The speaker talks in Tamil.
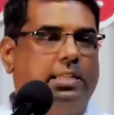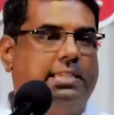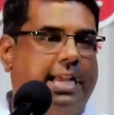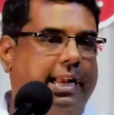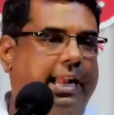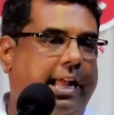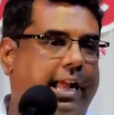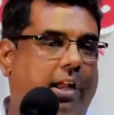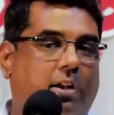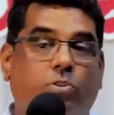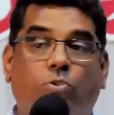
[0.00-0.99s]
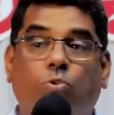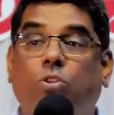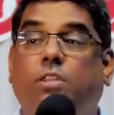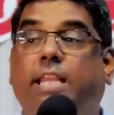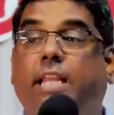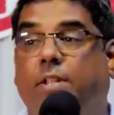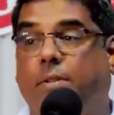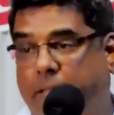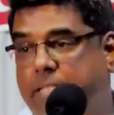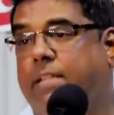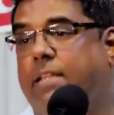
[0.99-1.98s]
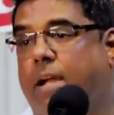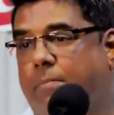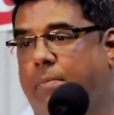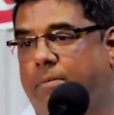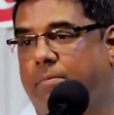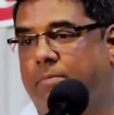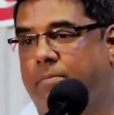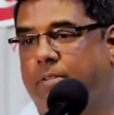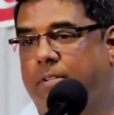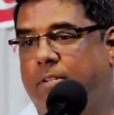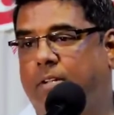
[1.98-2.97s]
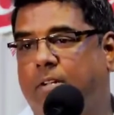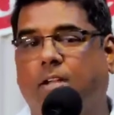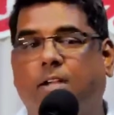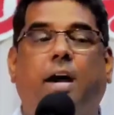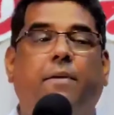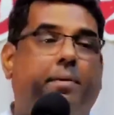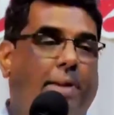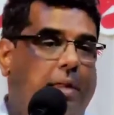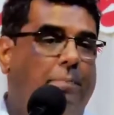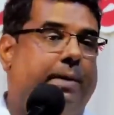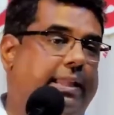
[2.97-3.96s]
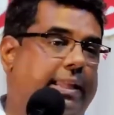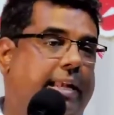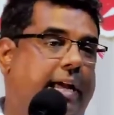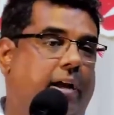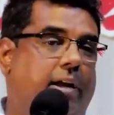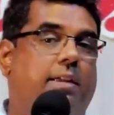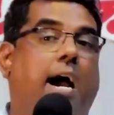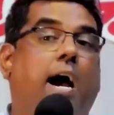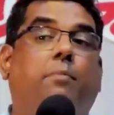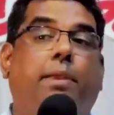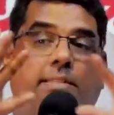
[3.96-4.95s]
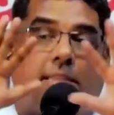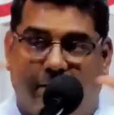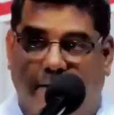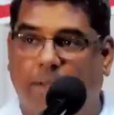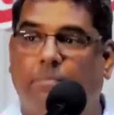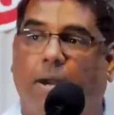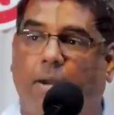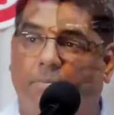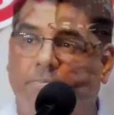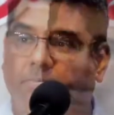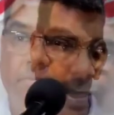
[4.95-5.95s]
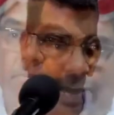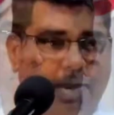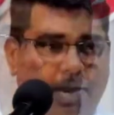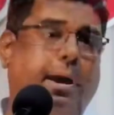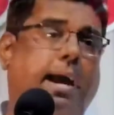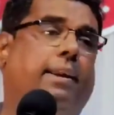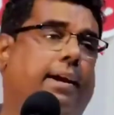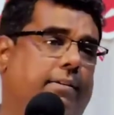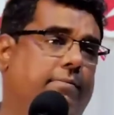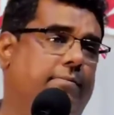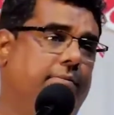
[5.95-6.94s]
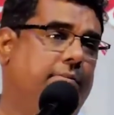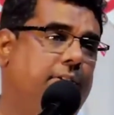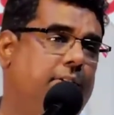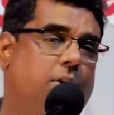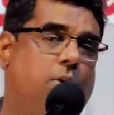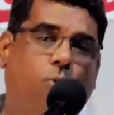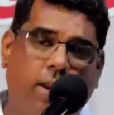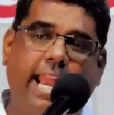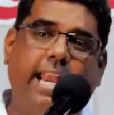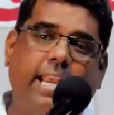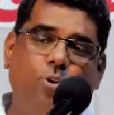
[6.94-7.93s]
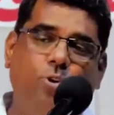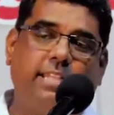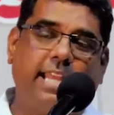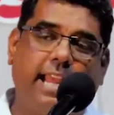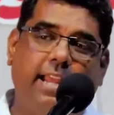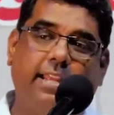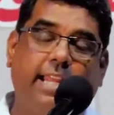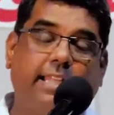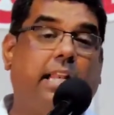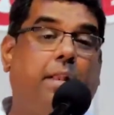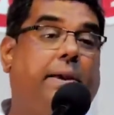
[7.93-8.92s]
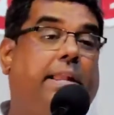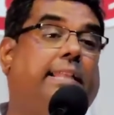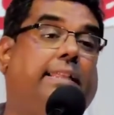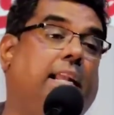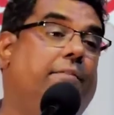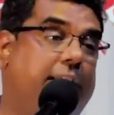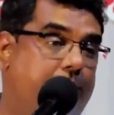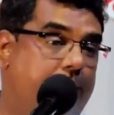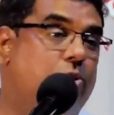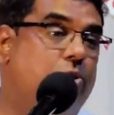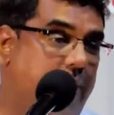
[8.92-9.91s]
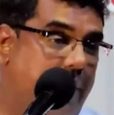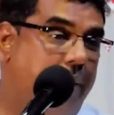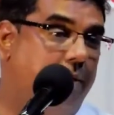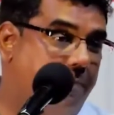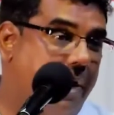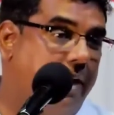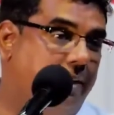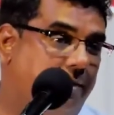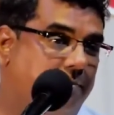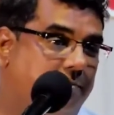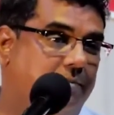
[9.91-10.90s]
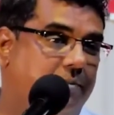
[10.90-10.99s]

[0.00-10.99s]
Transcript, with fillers: ஒரு சேனலில் நூற்றி இருபது பேர் செத்தாம்பாங்க கவர்மெண்ட்டை பார்த்தீங்கன்னா யாருமே சாவலைம்பான் நீங்கள் வேணால் பாருங்க ஒரே நியூஸை எத்தனை பேர் எத்தனை விதமாக சொல்கிறாங்கன்னு பாருங்க